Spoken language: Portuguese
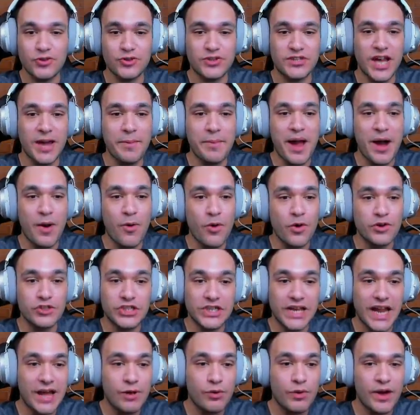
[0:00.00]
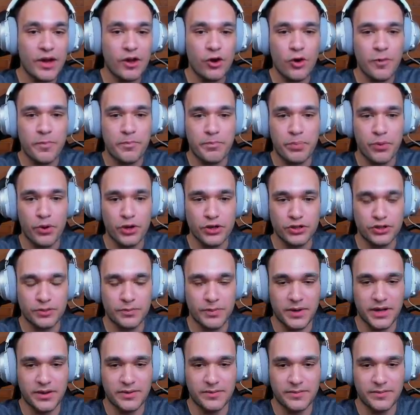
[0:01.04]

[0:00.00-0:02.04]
sabe aonde? Lá no aeroporto, mano.